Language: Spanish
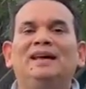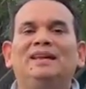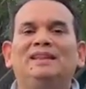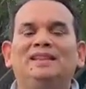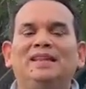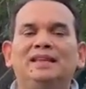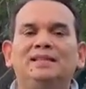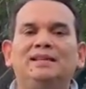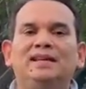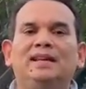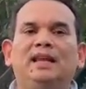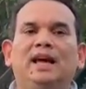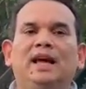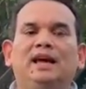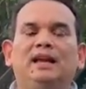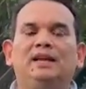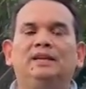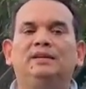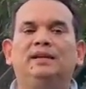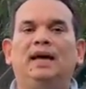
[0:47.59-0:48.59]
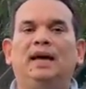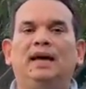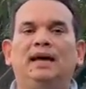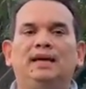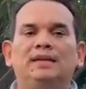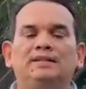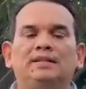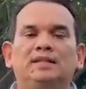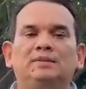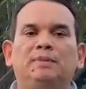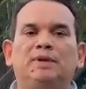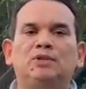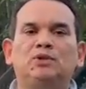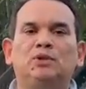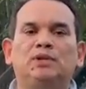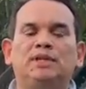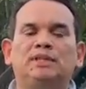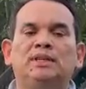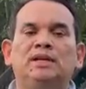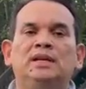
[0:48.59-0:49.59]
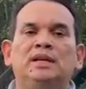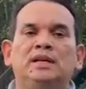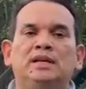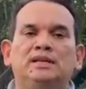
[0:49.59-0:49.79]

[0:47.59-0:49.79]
desde el aire a estas personas,